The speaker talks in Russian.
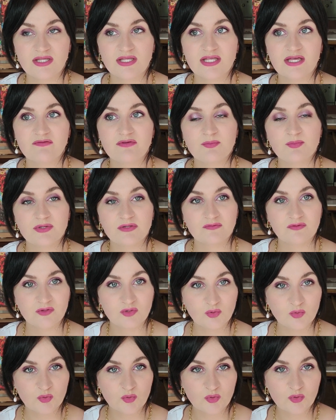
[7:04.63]
И я вам
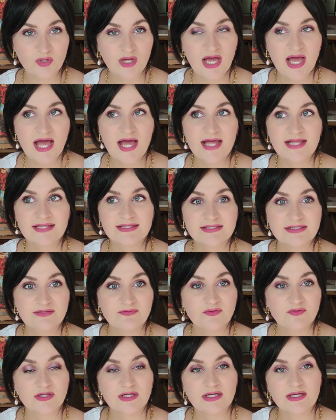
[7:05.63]
приведу
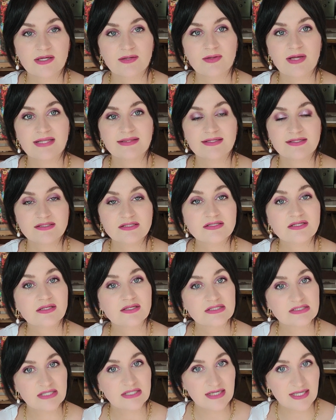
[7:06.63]
цифры относительно
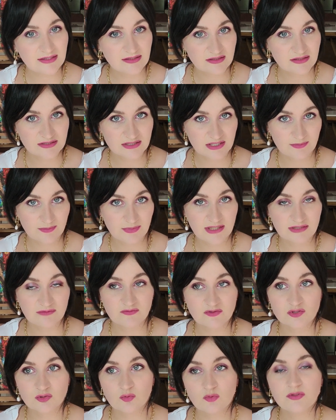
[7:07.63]
средних зарплат в
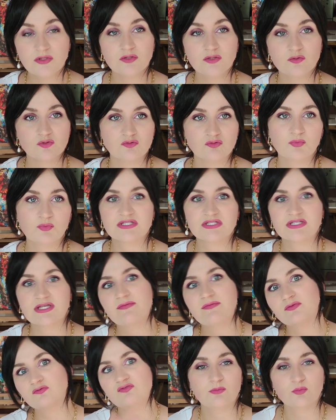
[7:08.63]
Эстонии. То есть вот представьте,
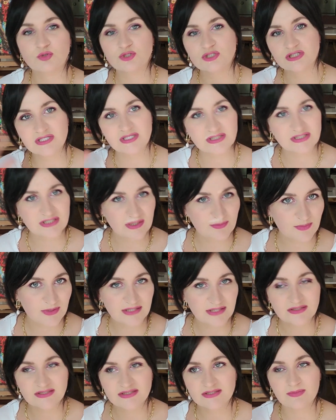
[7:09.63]
вот мужские
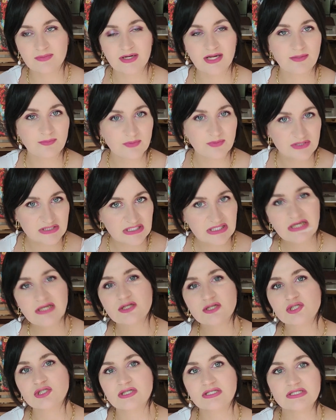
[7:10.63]
зарплаты собрали, поделили,
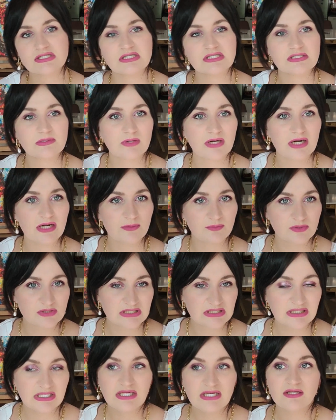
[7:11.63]
женские собрали,
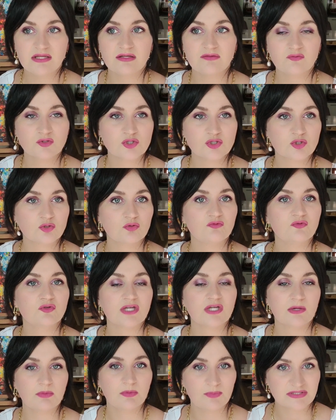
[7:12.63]
поделили. И вот что вот
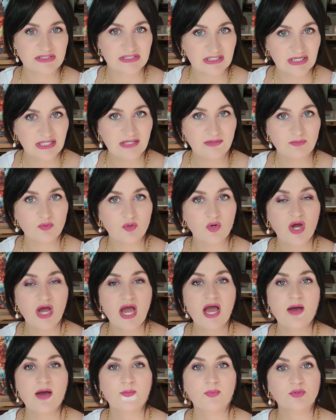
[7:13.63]
как бы по среднему
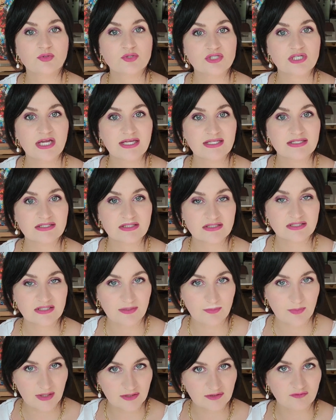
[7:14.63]
получается
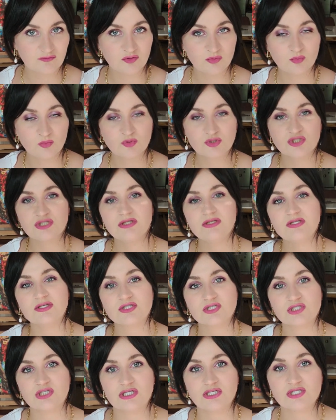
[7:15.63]
зарабатывают мужчины и
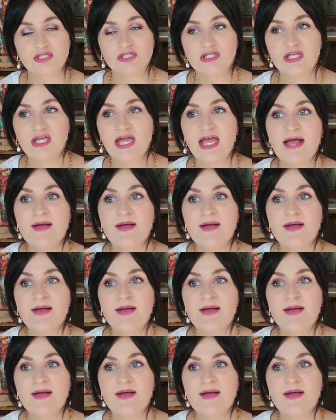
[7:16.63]
женщины.